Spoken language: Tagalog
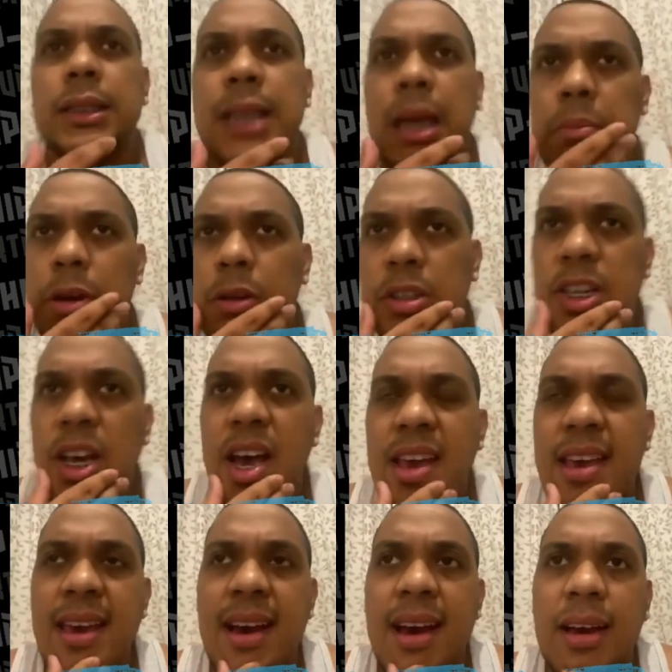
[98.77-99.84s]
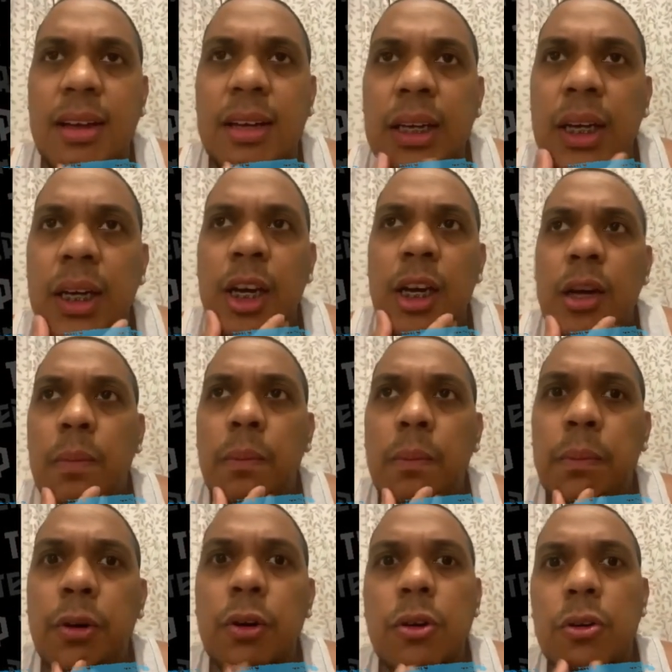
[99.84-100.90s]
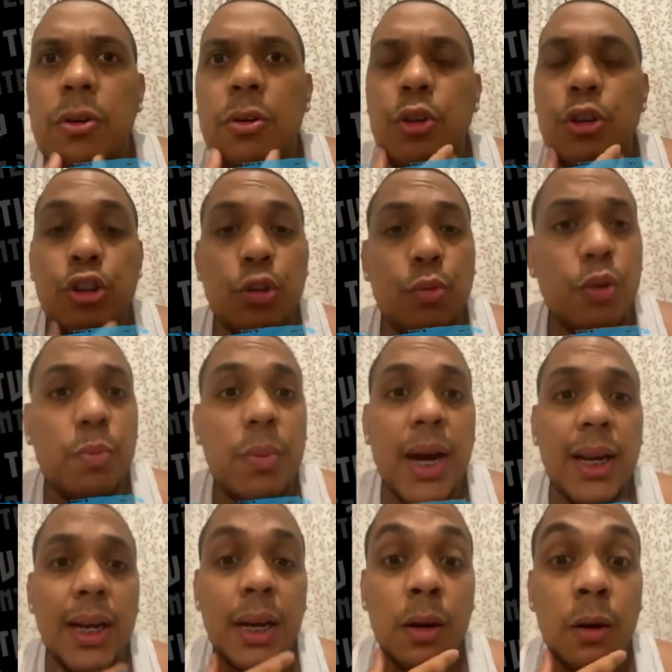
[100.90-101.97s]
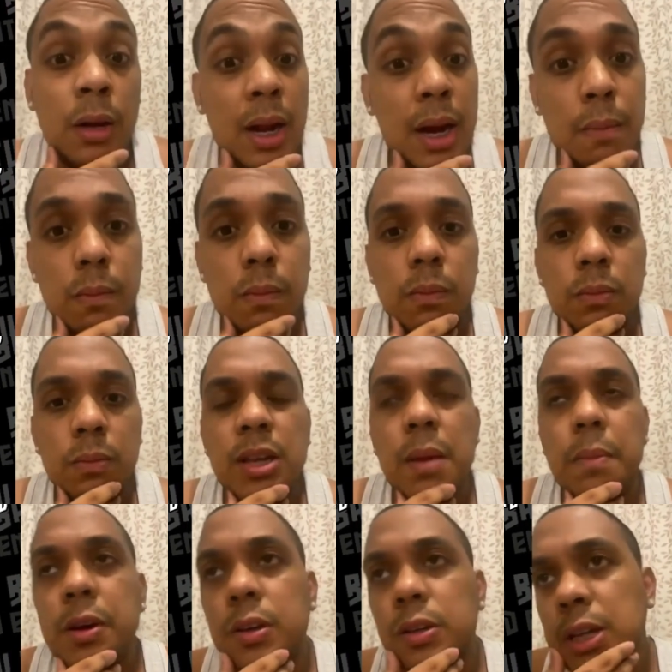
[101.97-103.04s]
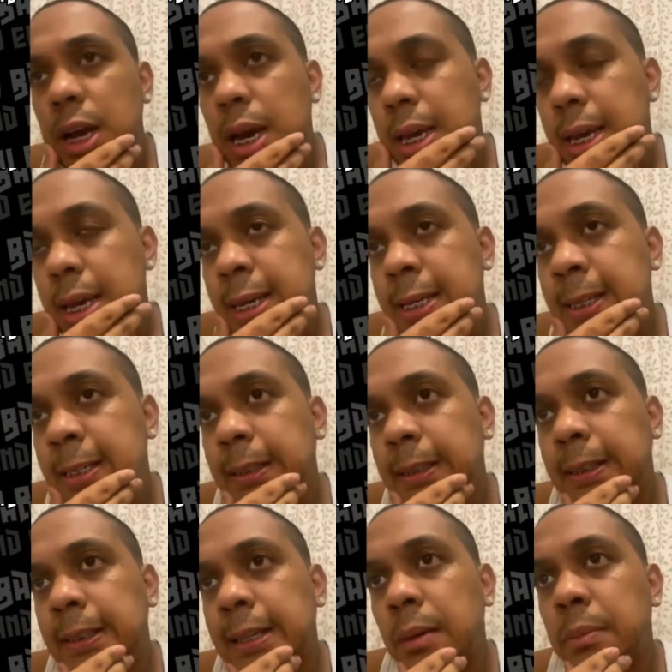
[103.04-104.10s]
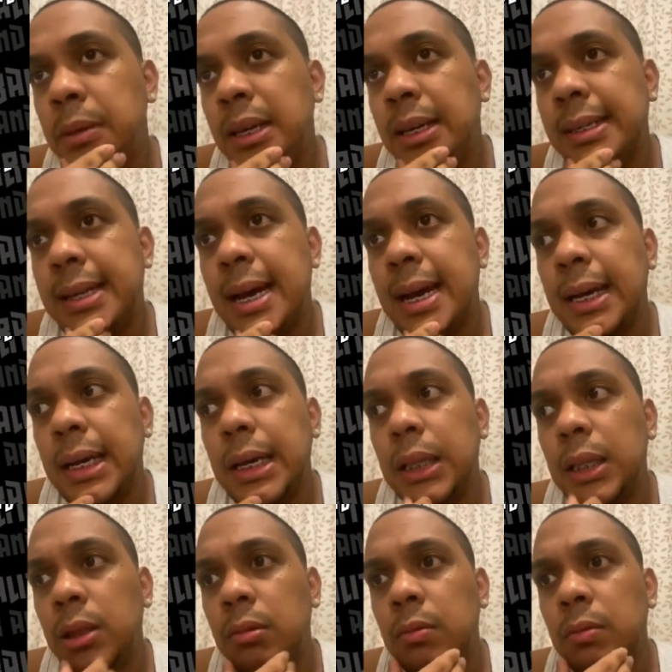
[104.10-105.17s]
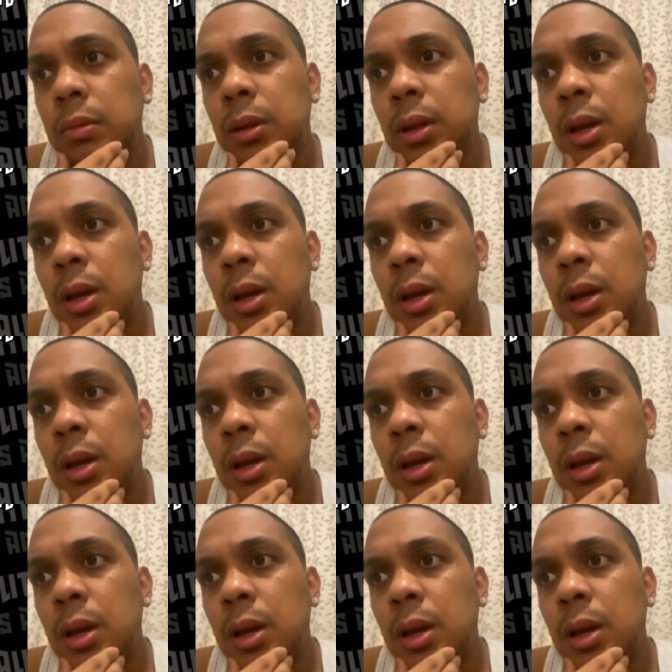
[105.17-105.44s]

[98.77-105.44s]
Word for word: Sabi ko sa kanya, Bro, gusto mo ba ng collab? Sabi ko sa kanya. Sabi niya sa akin,